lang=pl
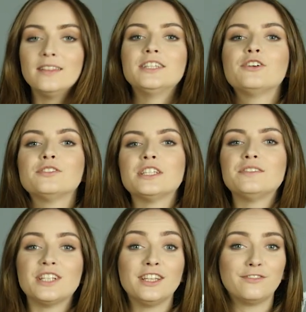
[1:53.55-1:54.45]
dlatego
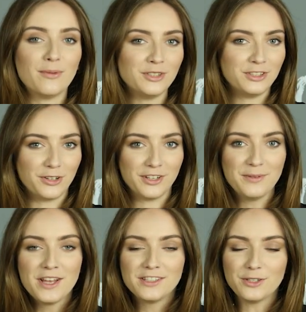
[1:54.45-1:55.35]
zazwyczaj dwa
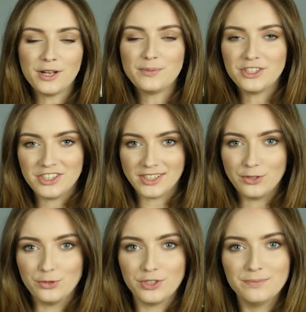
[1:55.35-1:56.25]
monitory są lepsze niż
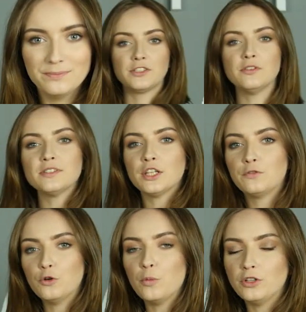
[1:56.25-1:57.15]
jeden duży. Pracując na
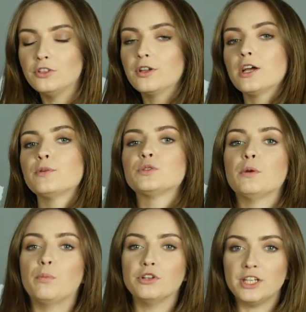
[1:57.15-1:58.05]
dwóch monitorach
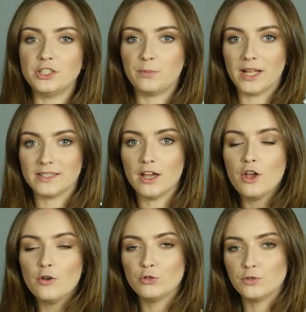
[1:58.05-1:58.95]
możemy podzielić pracę,
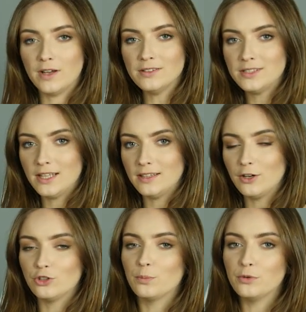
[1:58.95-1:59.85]
używając
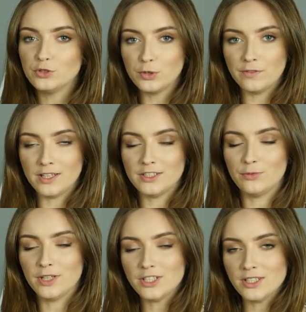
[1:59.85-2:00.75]
jednego do posługiwania
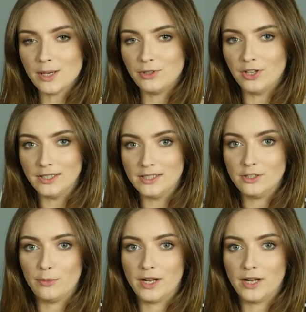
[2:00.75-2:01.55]
się narzędziami do edycji